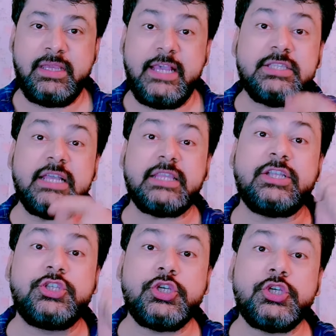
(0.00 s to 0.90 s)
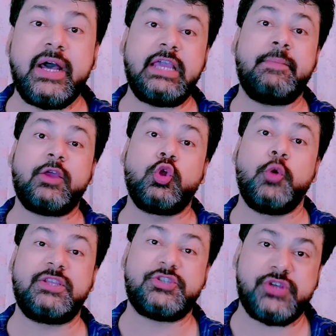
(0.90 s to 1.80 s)
इसने धज्जी उड़ा दी हमारे
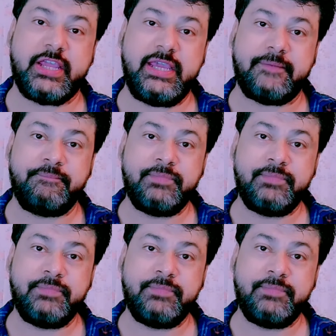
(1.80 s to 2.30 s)
ग्लोबल स्टार किया